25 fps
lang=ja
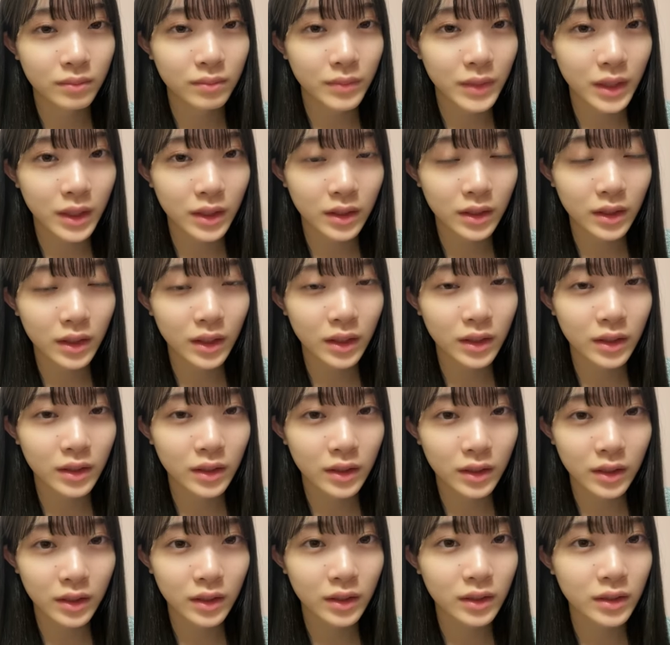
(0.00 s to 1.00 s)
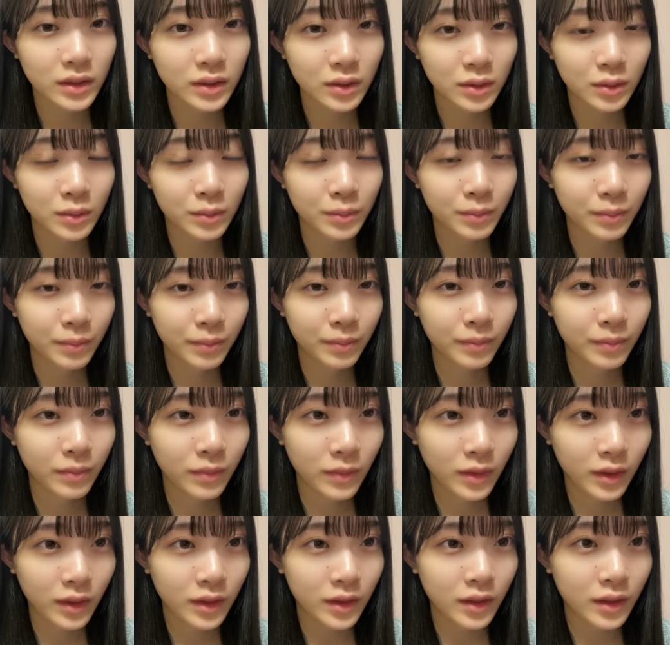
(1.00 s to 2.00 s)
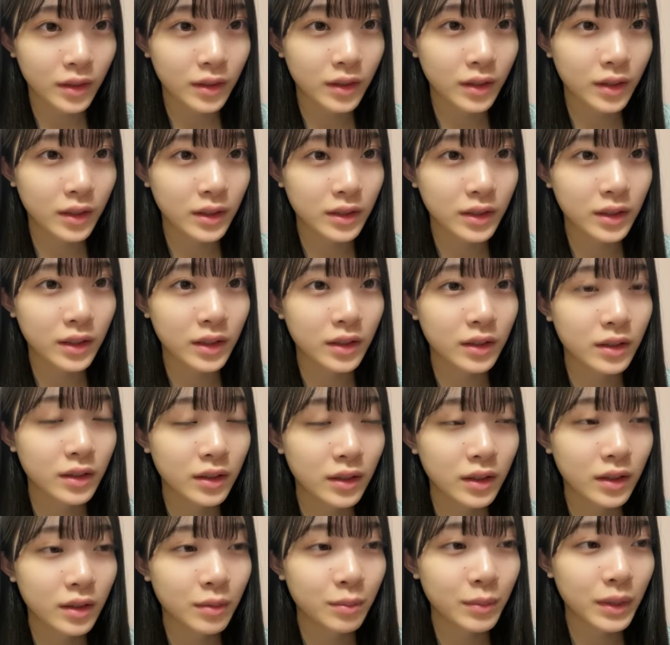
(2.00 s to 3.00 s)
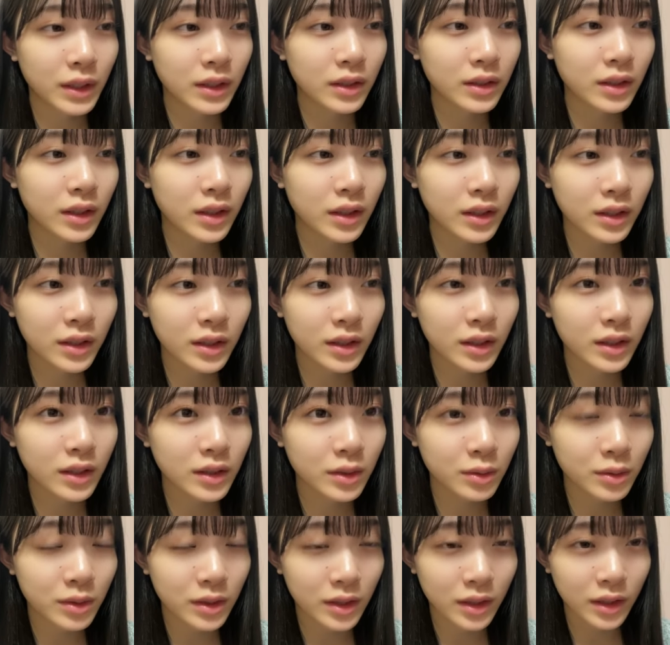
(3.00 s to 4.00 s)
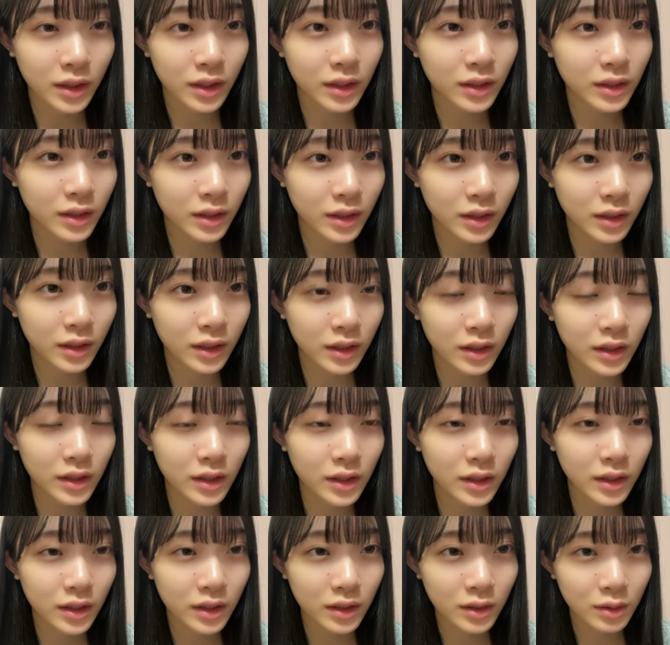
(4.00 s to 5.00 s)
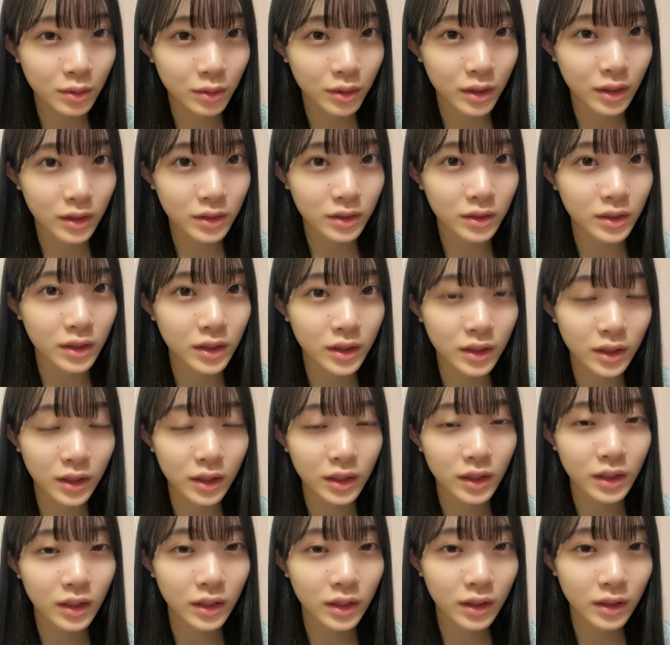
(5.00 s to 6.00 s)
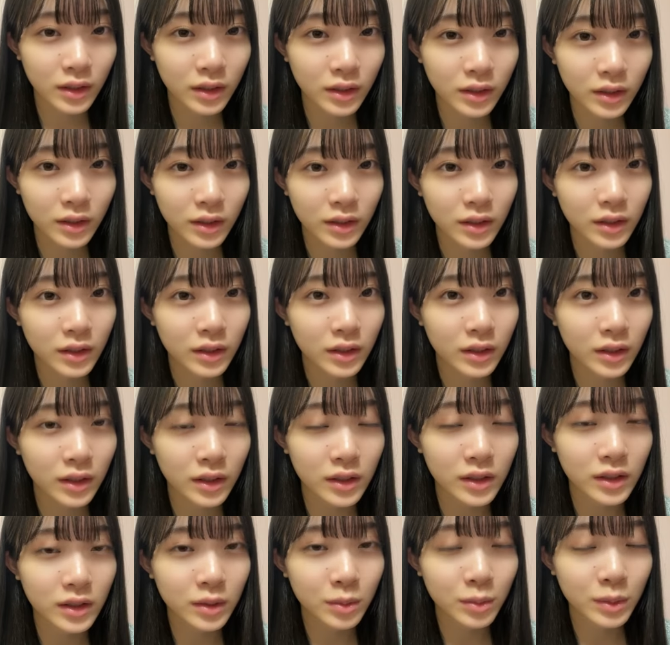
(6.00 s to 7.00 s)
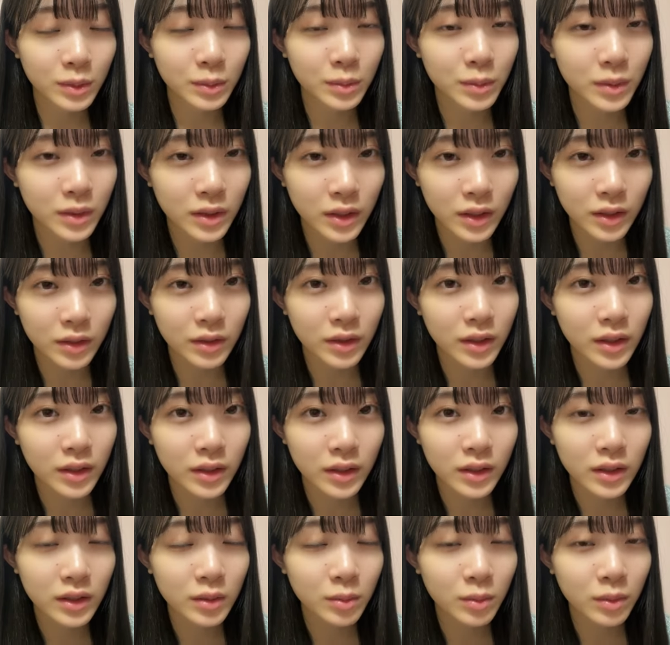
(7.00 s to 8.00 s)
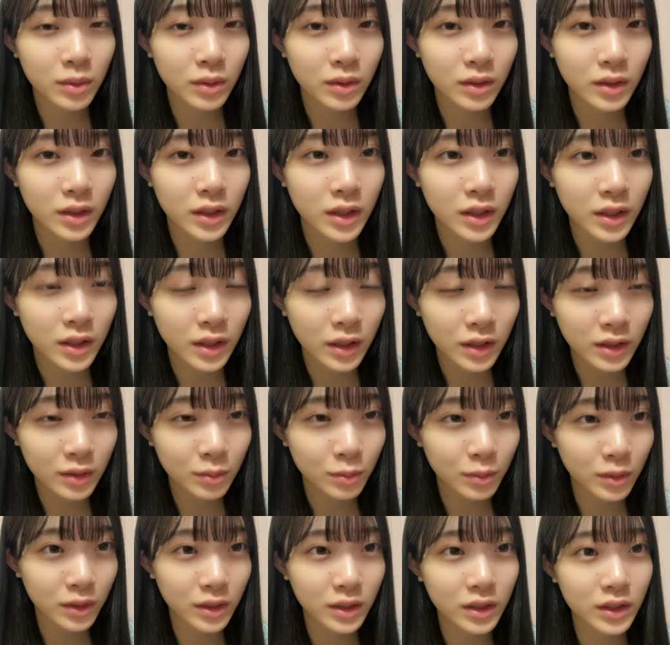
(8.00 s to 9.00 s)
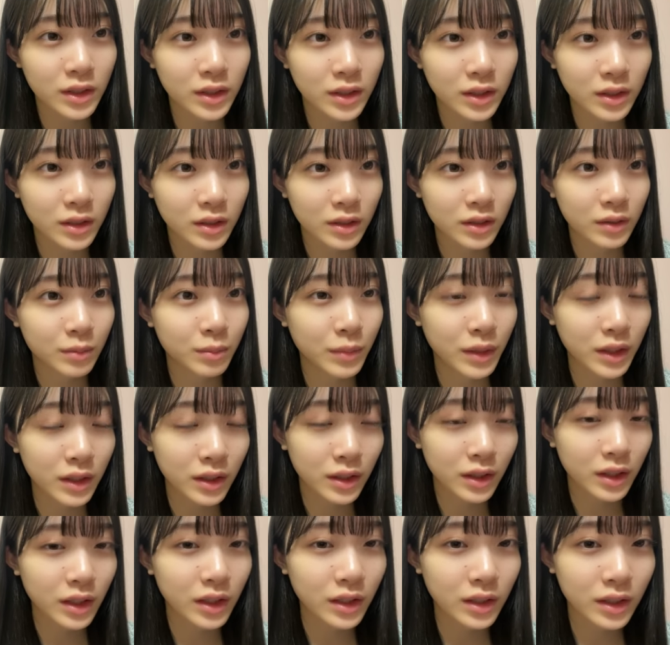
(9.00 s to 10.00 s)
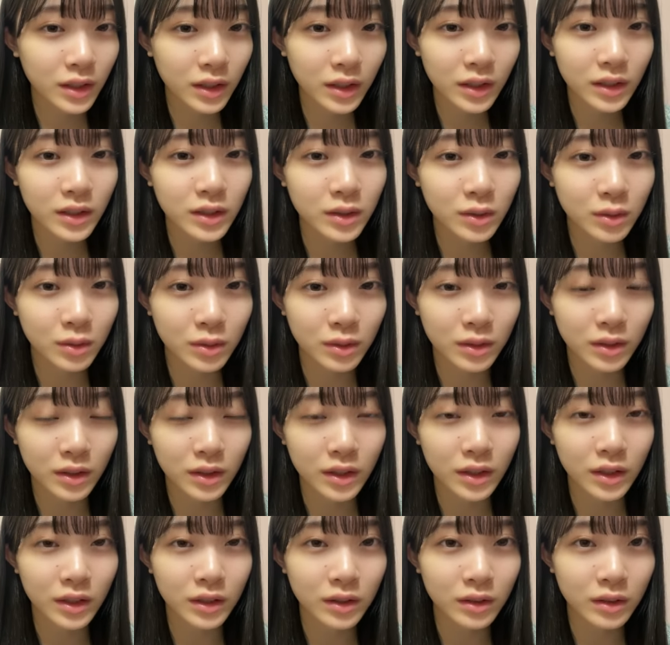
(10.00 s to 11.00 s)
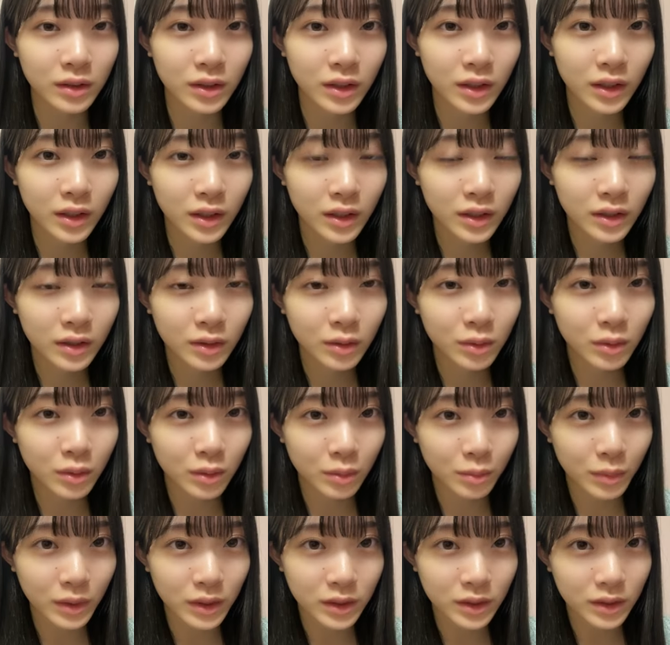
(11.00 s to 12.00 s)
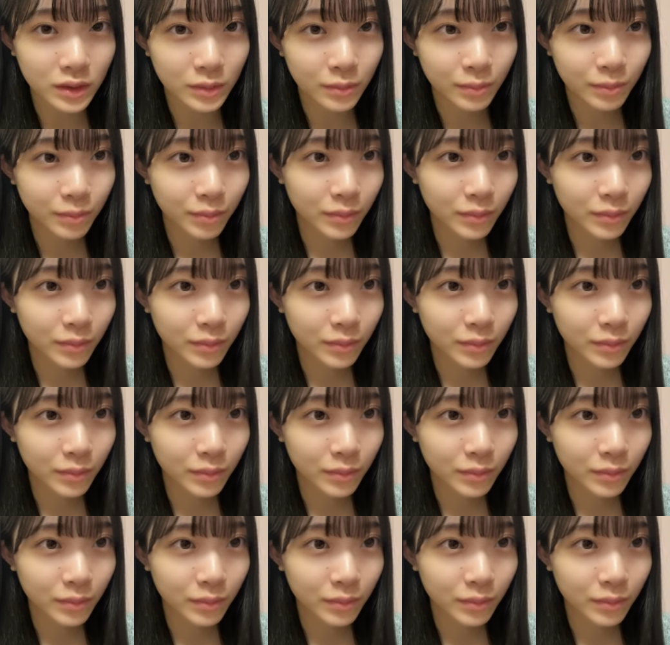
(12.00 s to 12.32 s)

末端冷え性ねなんかさ末端冷え性じゃなかったら何冷え性があるんでしたっけいつも思うんだよねいつも聞いていつも忘れちゃう末端冷え性っていうこのまず